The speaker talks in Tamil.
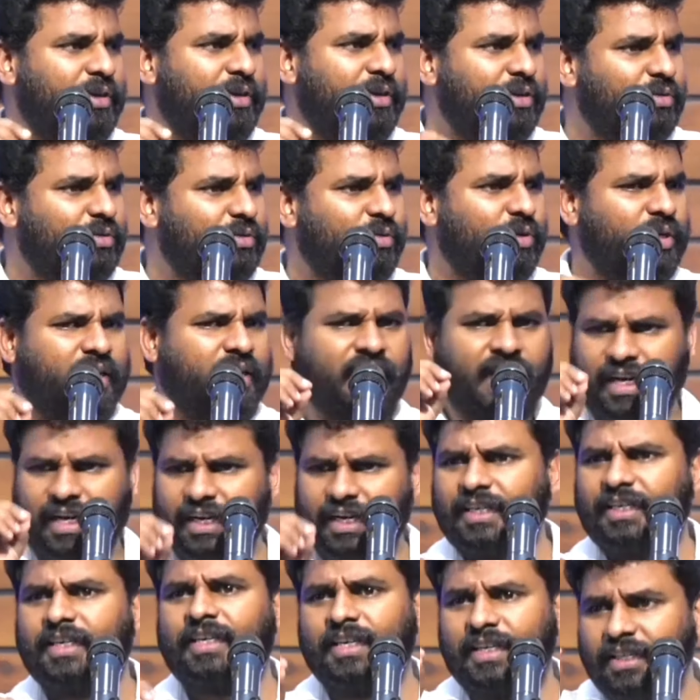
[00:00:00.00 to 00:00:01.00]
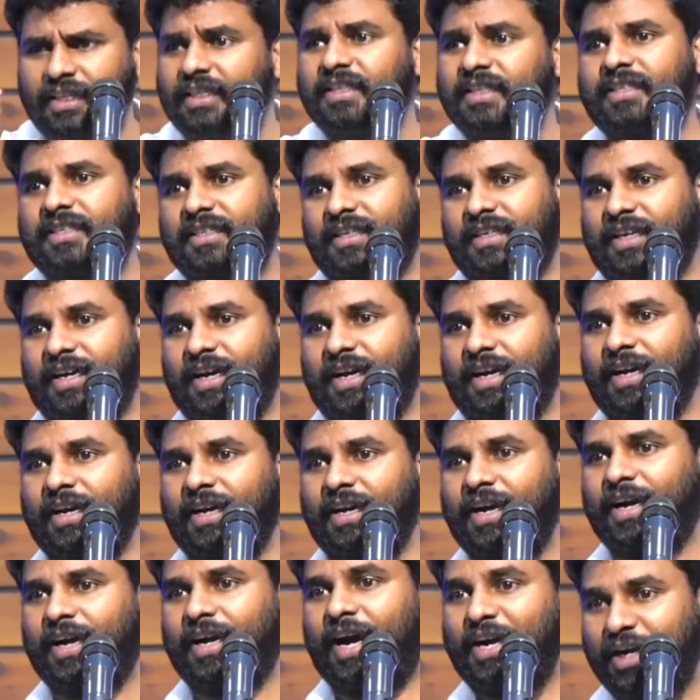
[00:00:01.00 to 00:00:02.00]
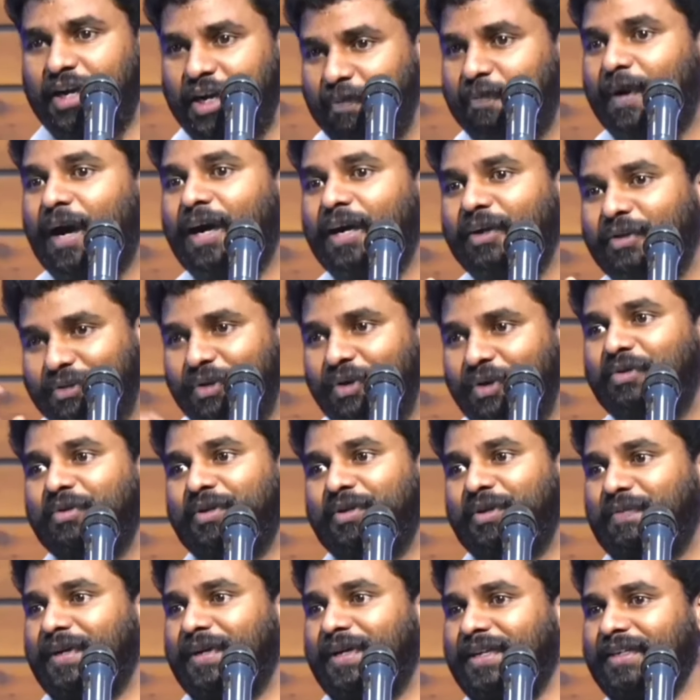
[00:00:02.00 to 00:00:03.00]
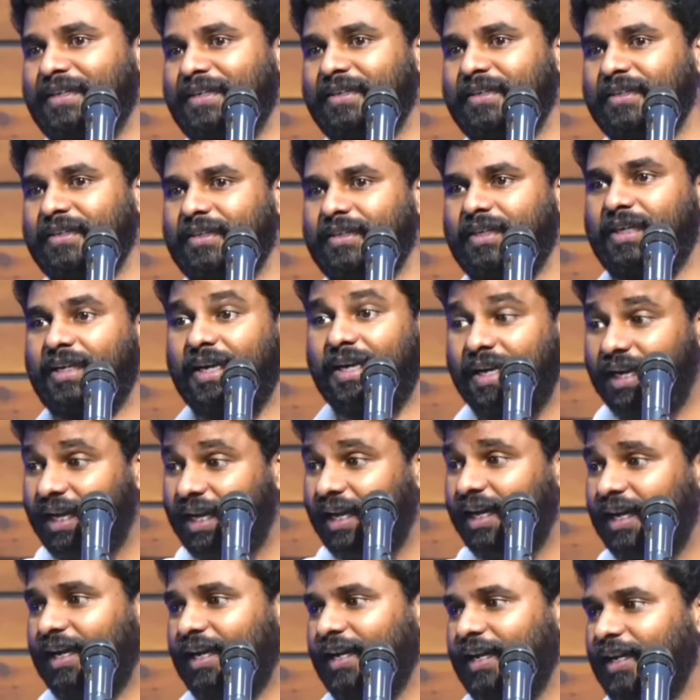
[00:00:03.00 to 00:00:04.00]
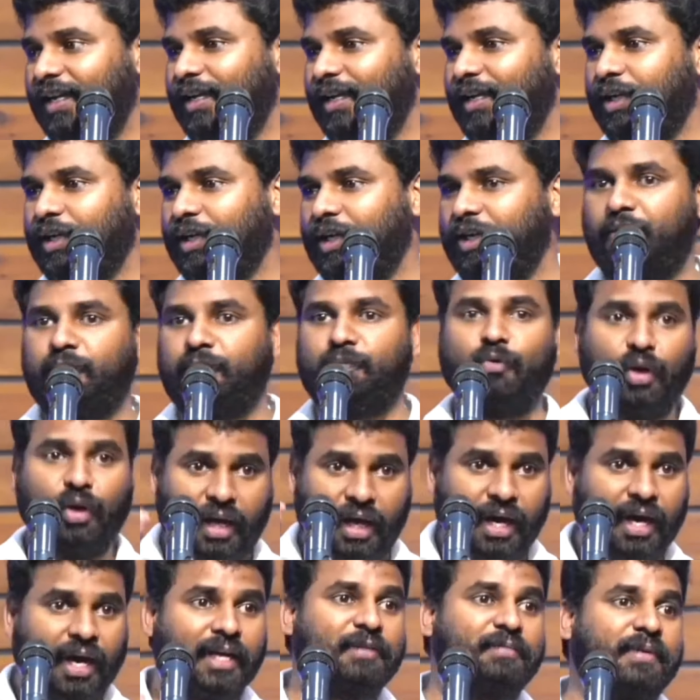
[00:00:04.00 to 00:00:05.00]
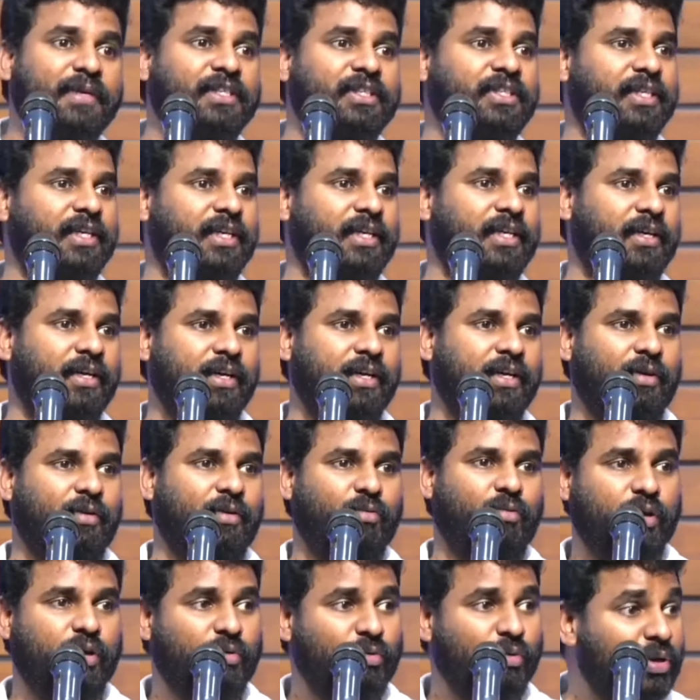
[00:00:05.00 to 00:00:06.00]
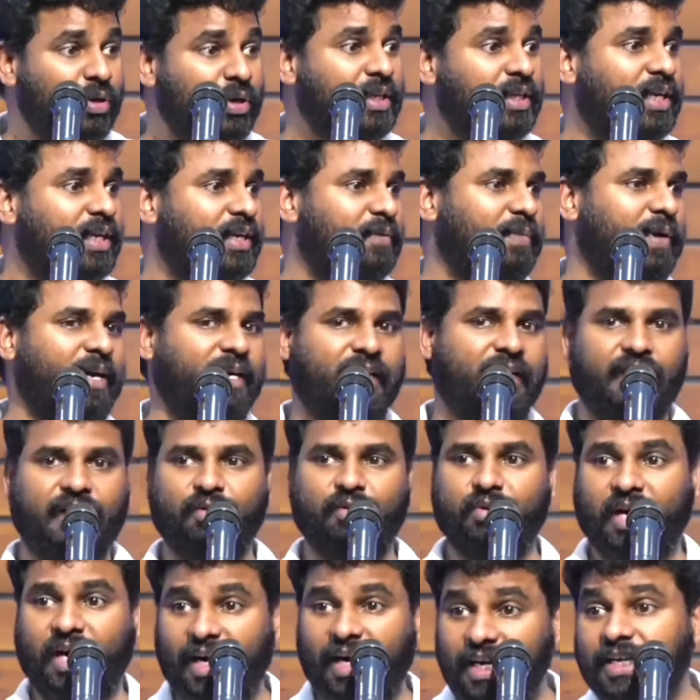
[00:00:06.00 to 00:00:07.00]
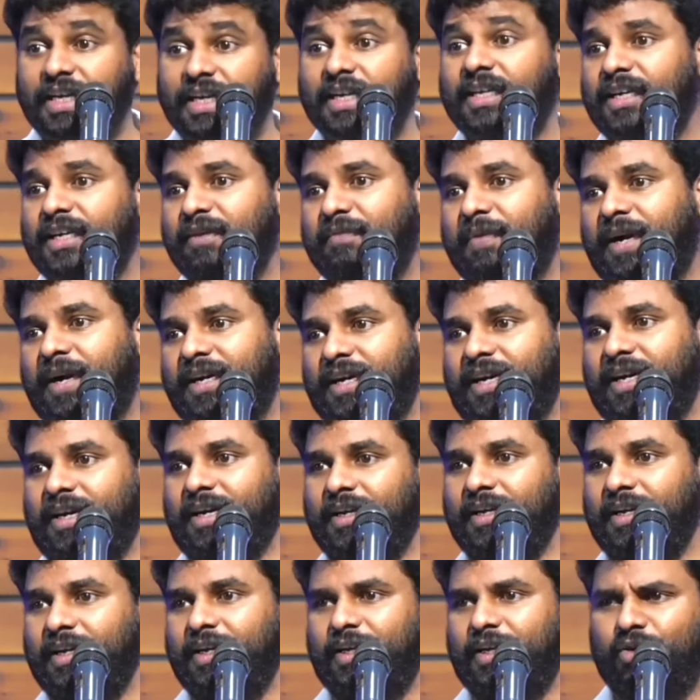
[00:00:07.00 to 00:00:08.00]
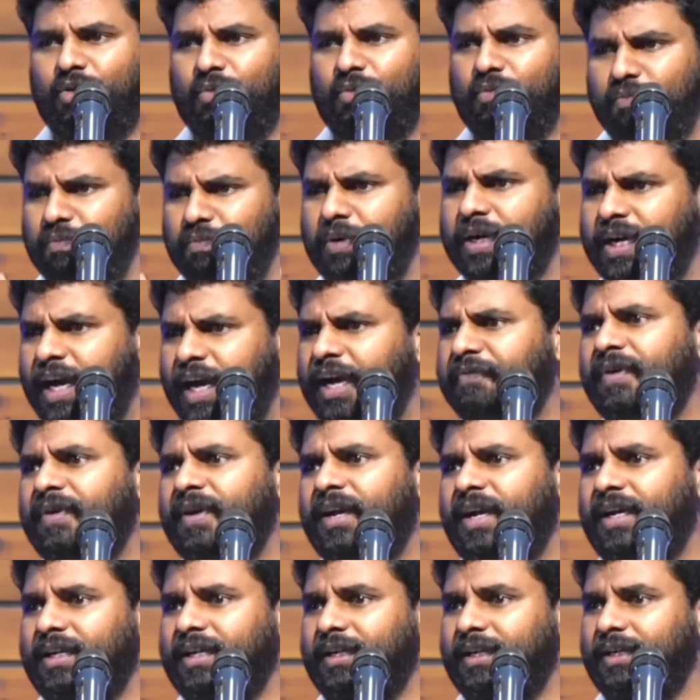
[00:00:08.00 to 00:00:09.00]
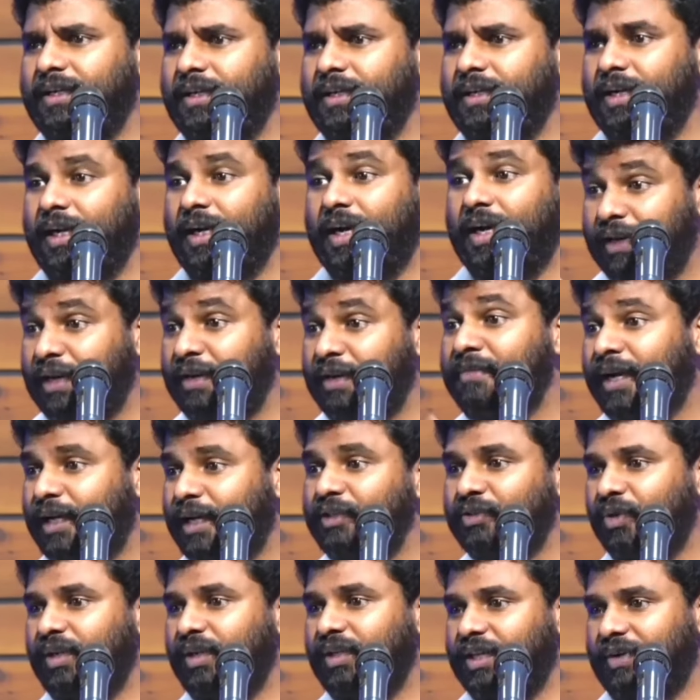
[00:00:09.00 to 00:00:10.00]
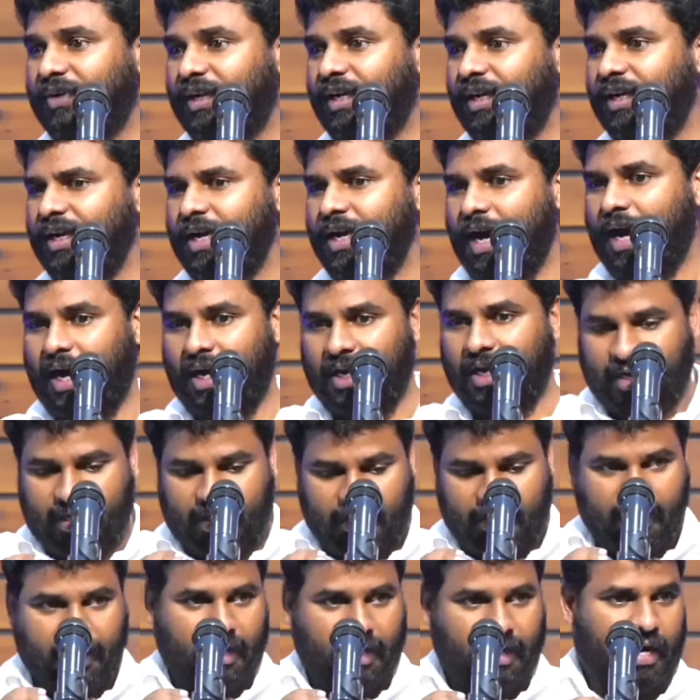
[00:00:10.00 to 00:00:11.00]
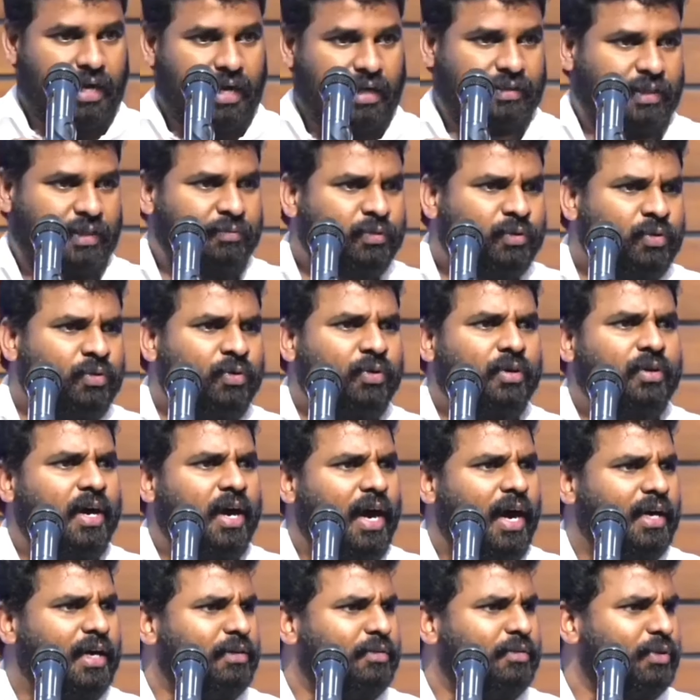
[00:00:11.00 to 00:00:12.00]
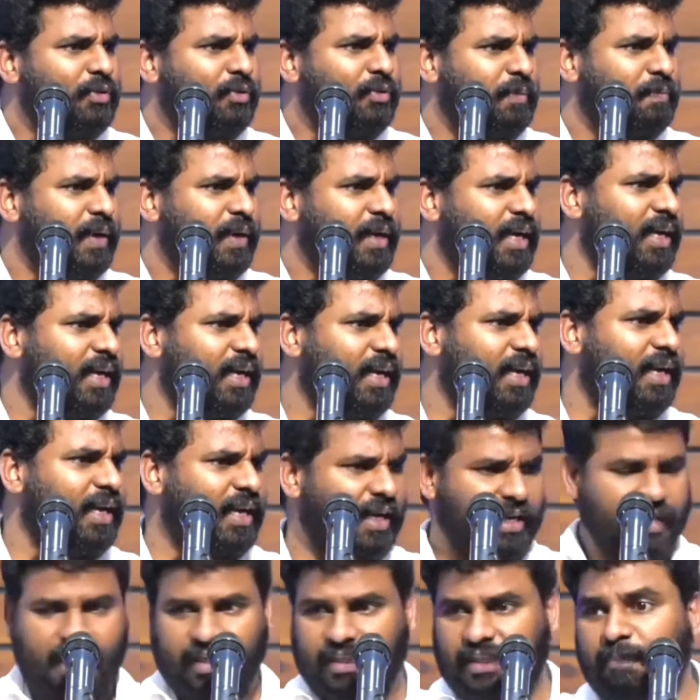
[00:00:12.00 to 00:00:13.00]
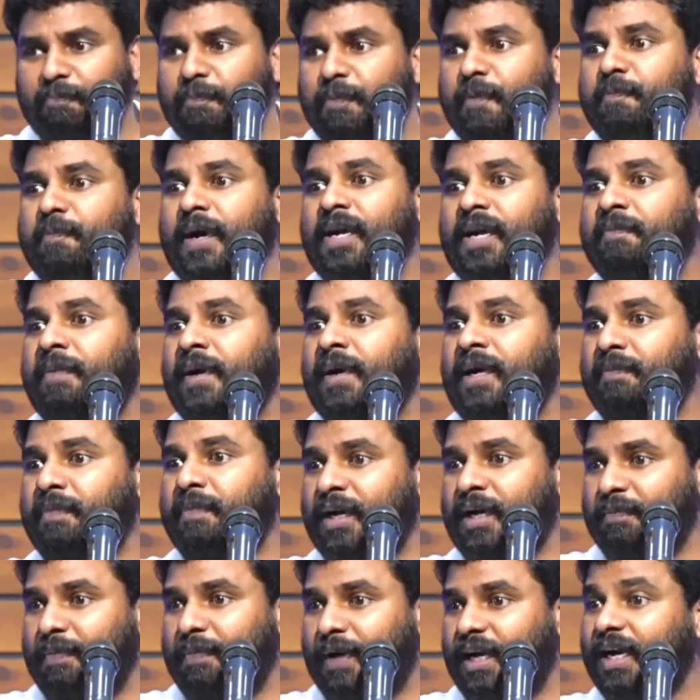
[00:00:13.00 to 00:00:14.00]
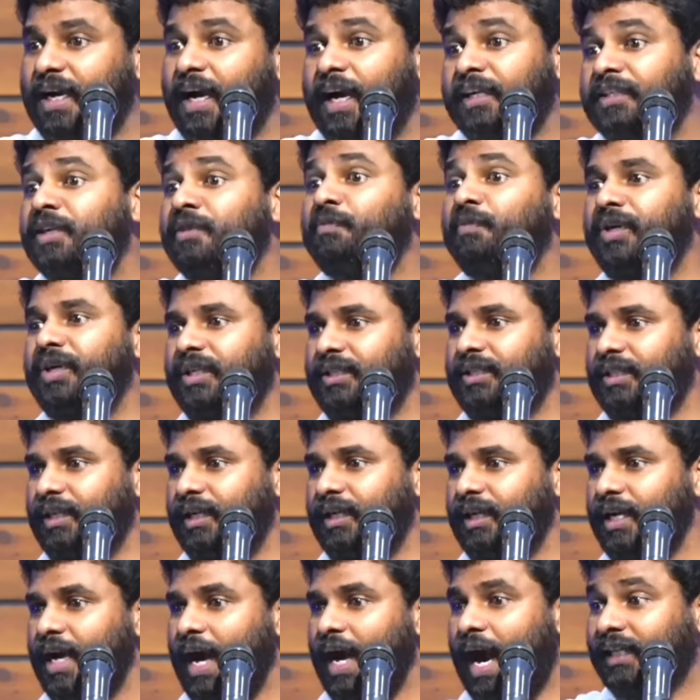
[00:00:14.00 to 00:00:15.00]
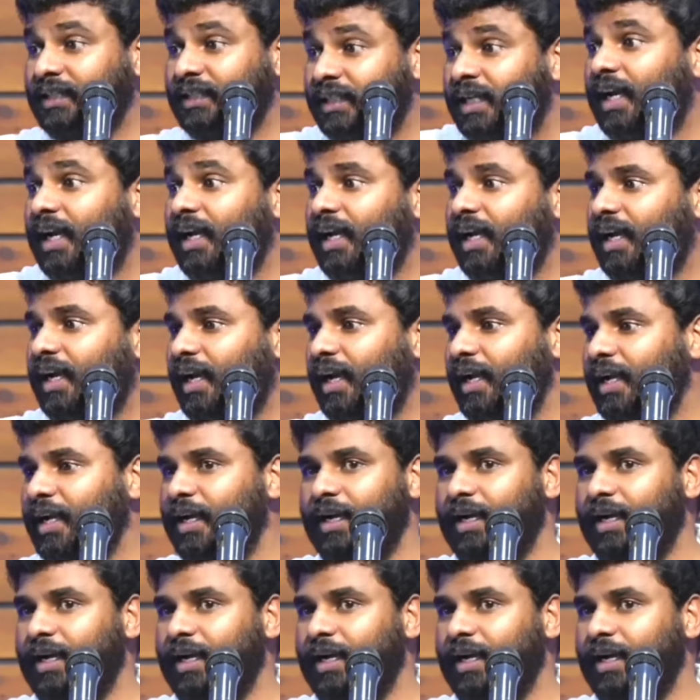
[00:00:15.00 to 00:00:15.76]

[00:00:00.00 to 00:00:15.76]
அவனுக்கும் ஒரு கனெக்ட் இருந்துருந்துச்சுன்னா கண்டிப்பா ஆண்டவர் சொல்லி கொடுத்துருப்பாரு இல்ல இவ பொல்லாத மனுஷி உன்னை கொல்றதற்கு பாக்குறா உன்னை அழிக்கிறதற்கு பாக்குறா நீ ரொம்ப கேர்ஃபுல்லா இரு கவனமா இருக்குன்னு சொல்லி தருவாரு ஆனா சிம்சோனுக்கும் ஆண்டவருக்கும் இப்ப என்ன இல்லைன்னா தப்பு பண்ண பண்ண பண்ண பண்ண கனெக்ஷன் போயிருச்சு அதனால